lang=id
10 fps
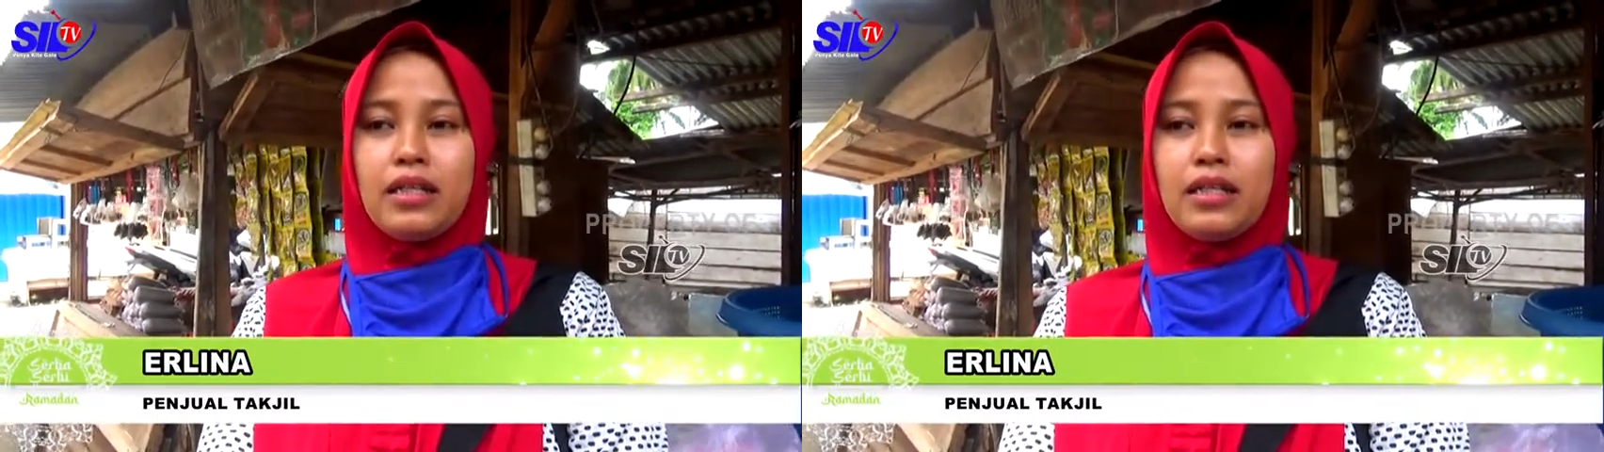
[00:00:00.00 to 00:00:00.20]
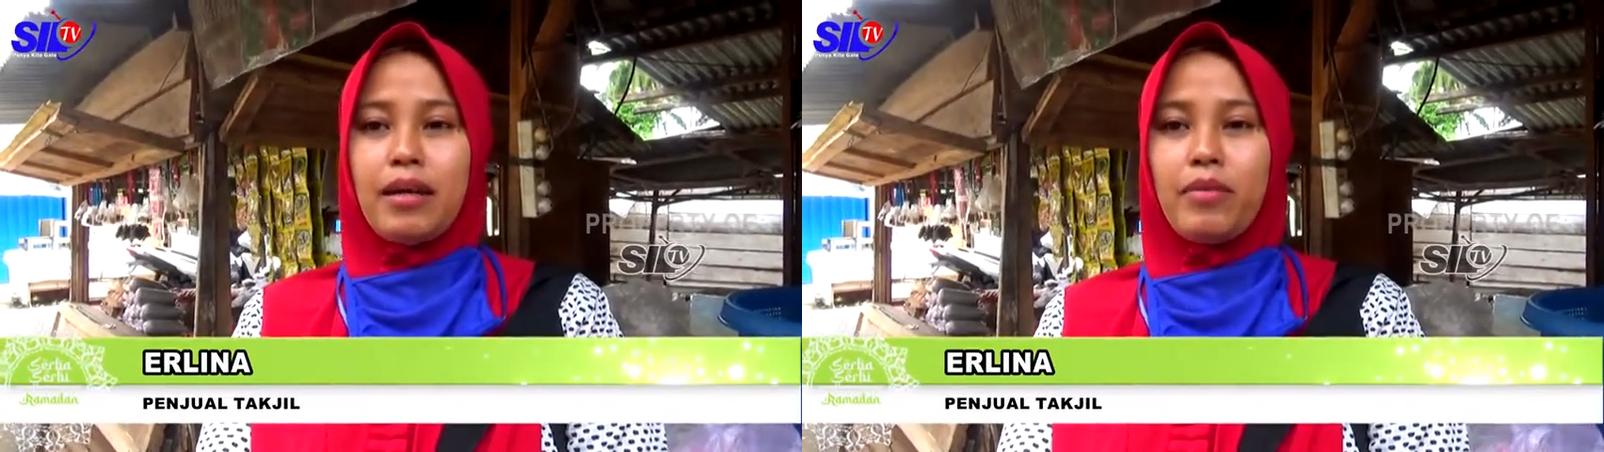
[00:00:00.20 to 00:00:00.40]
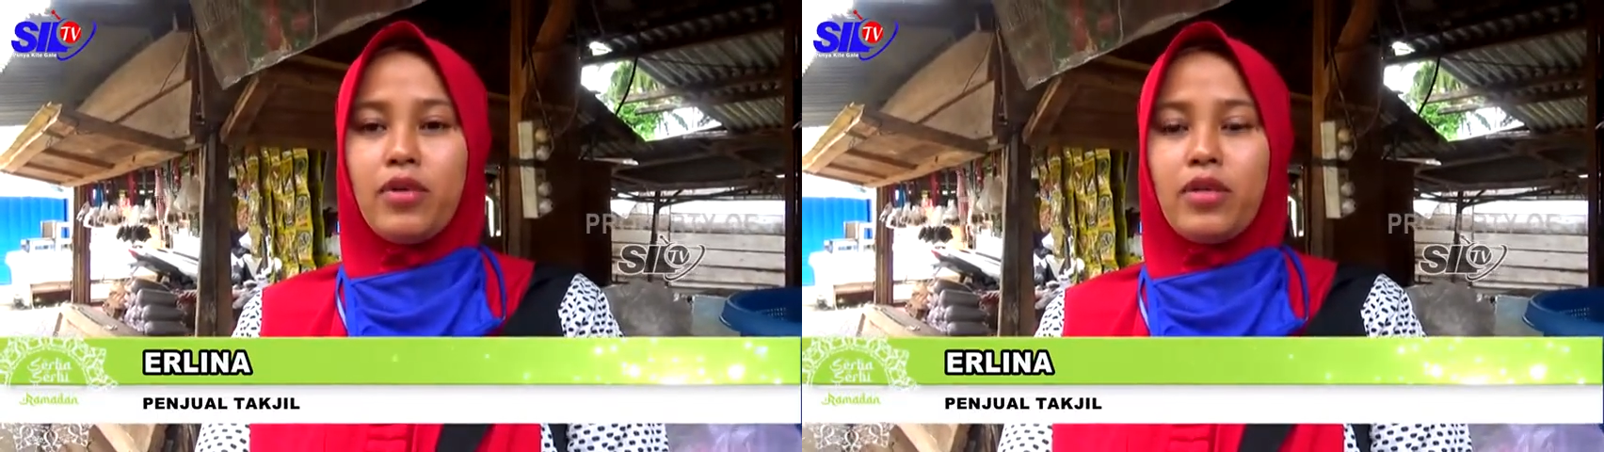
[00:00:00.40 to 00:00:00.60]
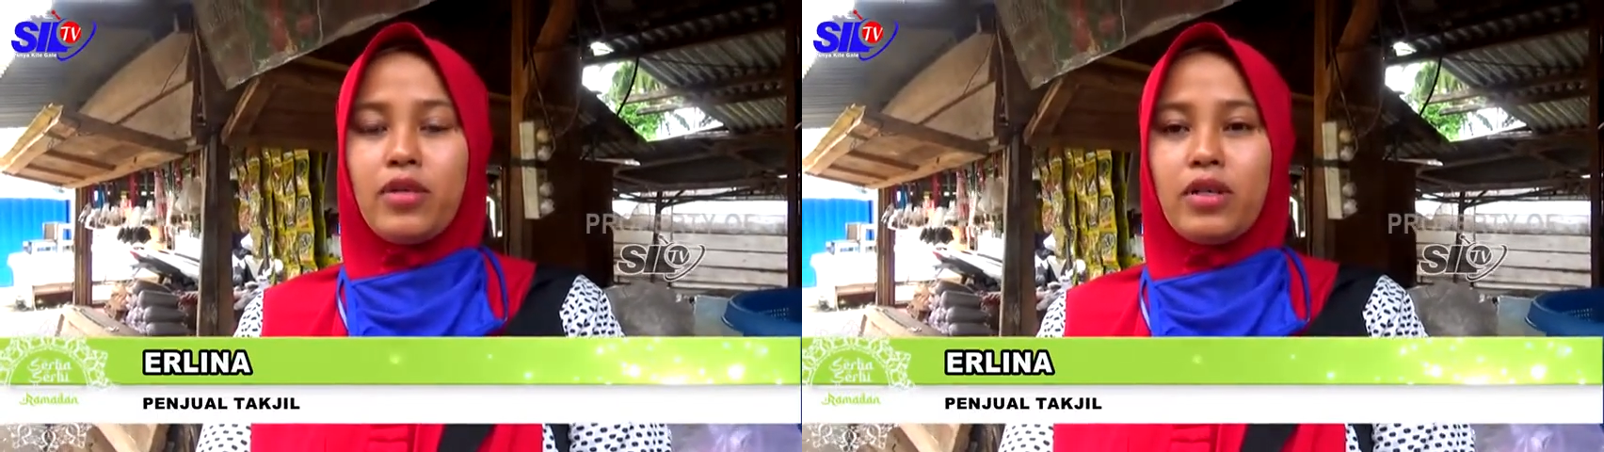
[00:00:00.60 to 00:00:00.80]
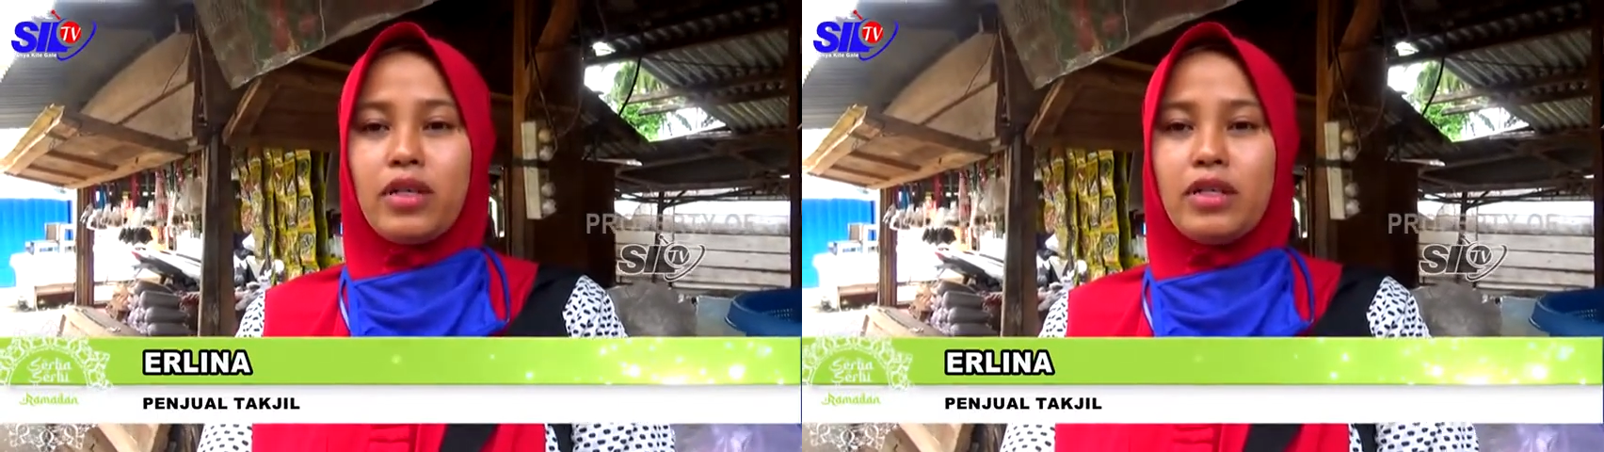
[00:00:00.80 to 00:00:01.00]

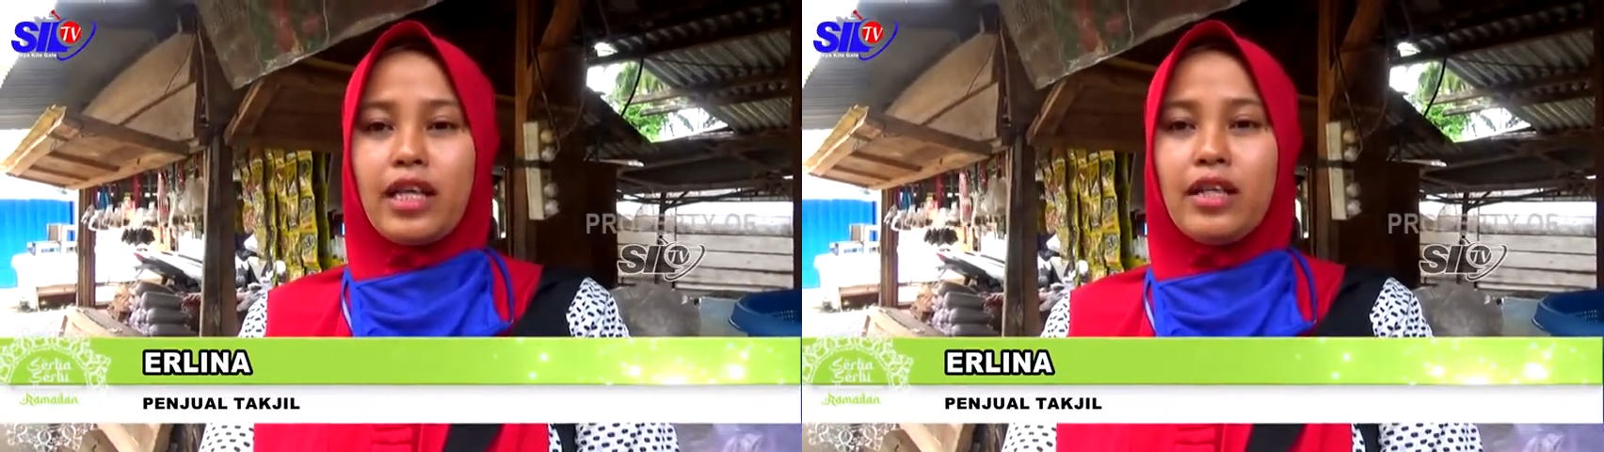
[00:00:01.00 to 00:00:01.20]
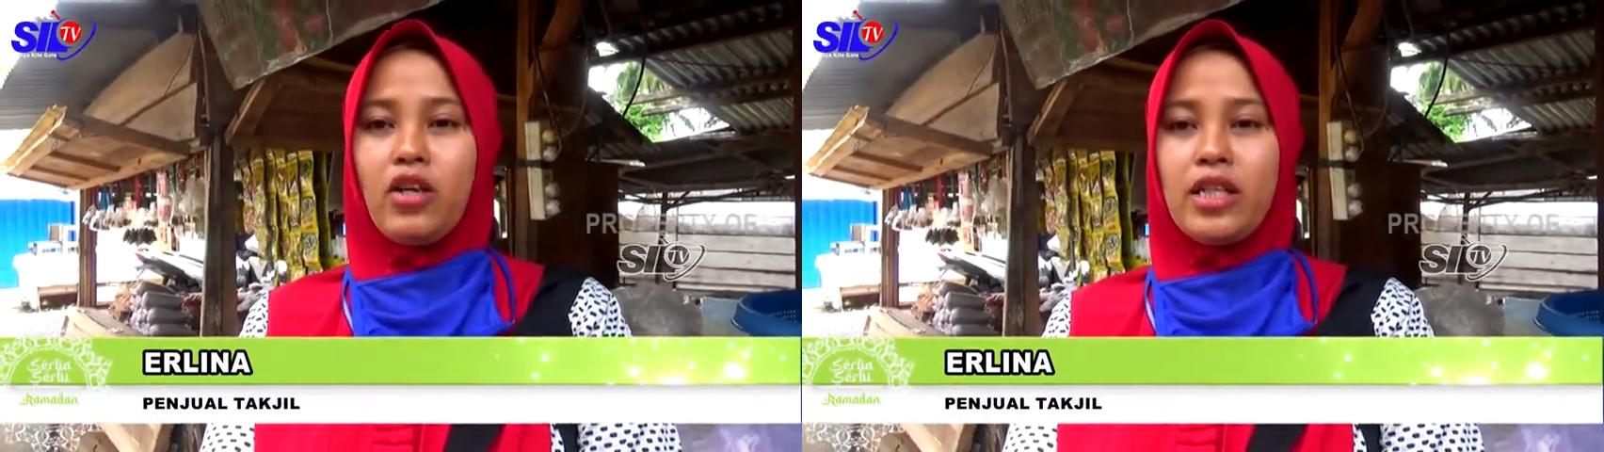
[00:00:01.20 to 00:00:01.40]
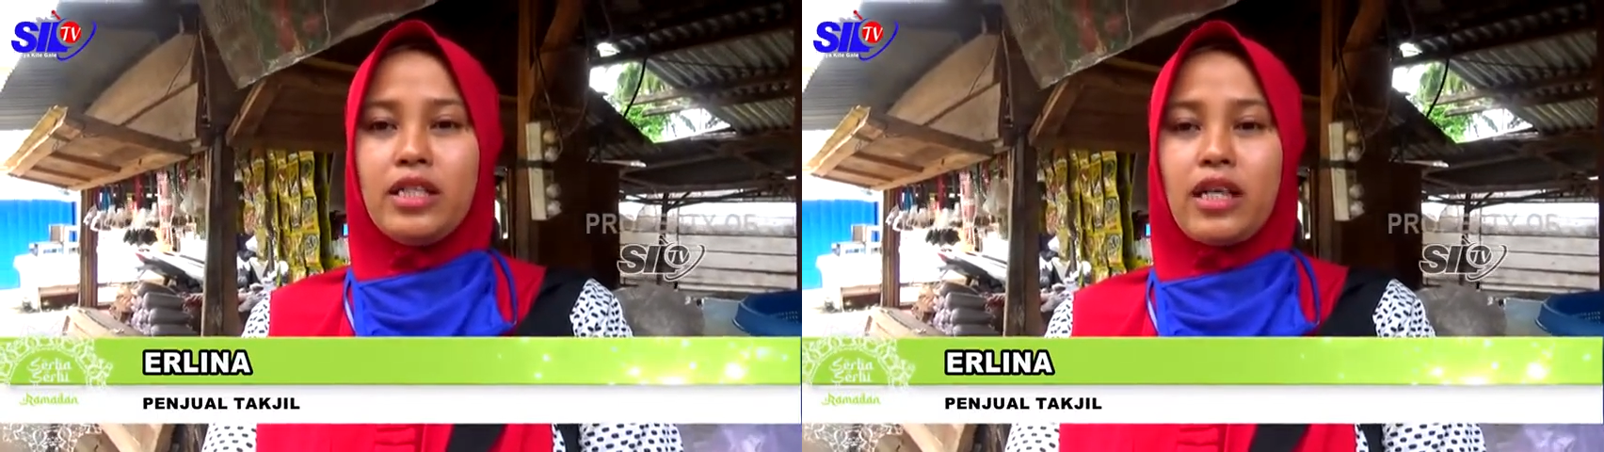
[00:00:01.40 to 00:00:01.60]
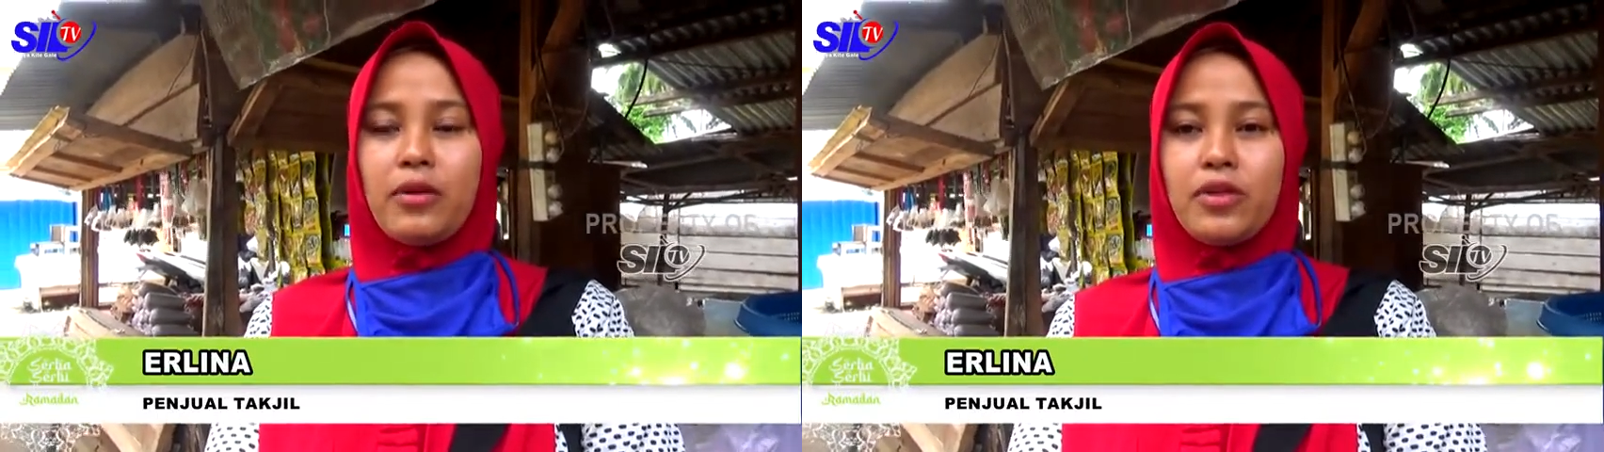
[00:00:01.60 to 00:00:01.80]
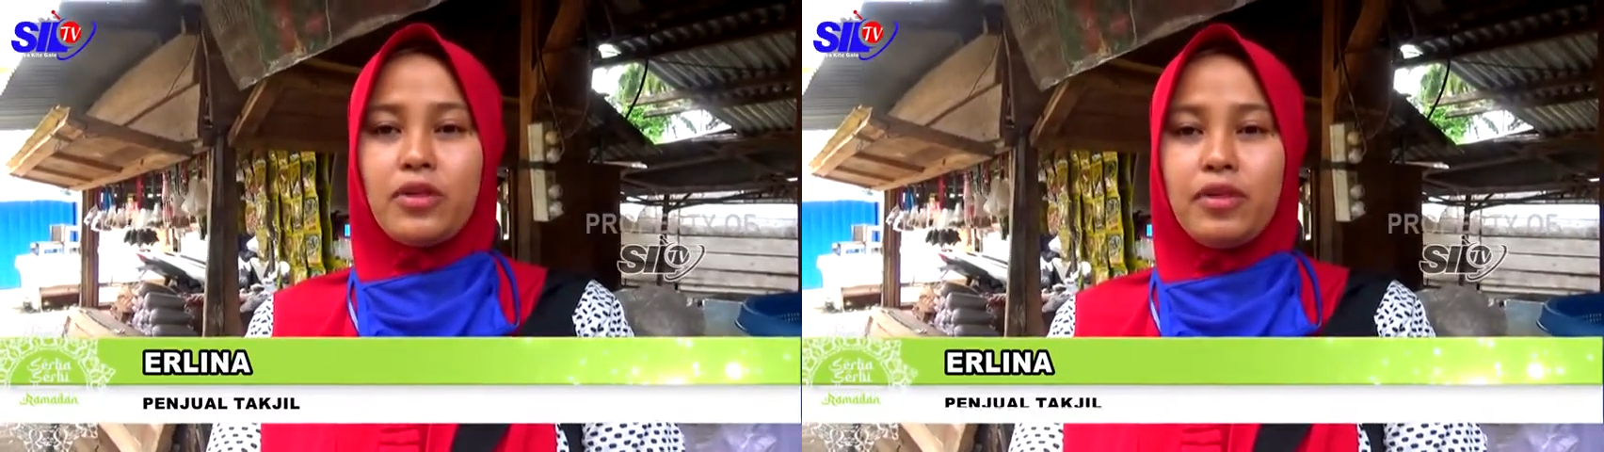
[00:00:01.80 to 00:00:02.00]
sama cendol
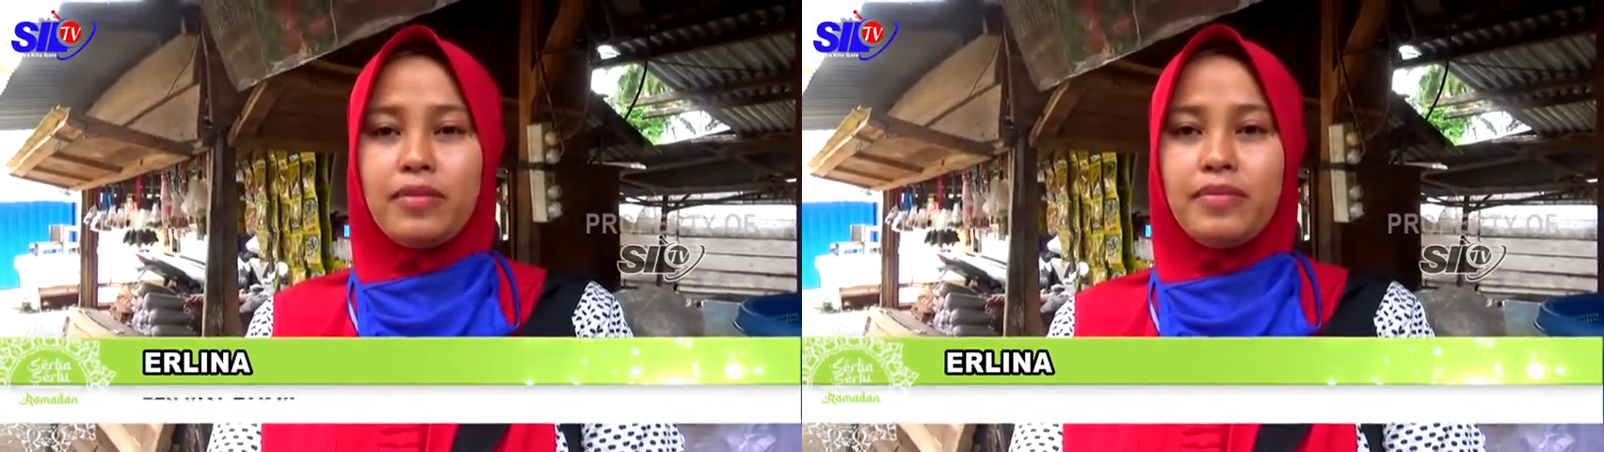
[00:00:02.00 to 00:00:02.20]
hijau tuh.